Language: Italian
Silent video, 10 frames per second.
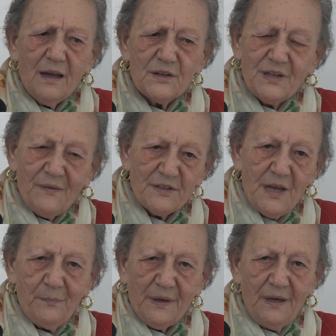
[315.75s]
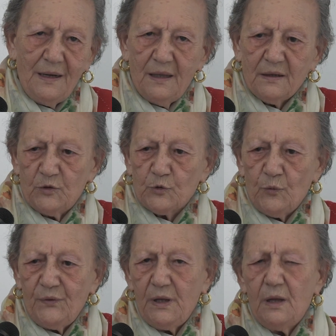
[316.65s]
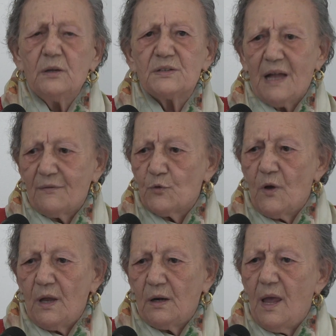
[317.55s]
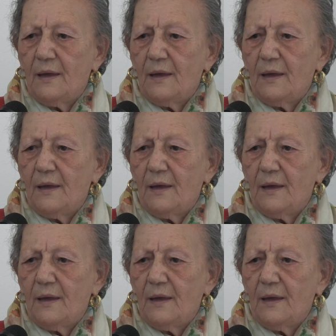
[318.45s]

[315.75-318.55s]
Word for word: stava sempre nelle retrovie, io stavo, er,